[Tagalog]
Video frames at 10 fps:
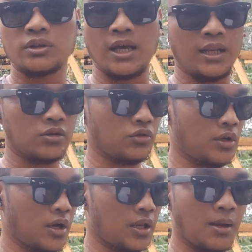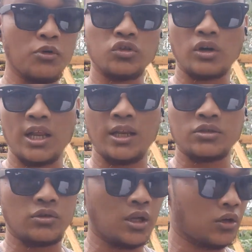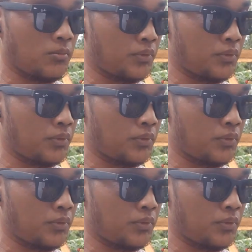sa National Nabunturan National eh.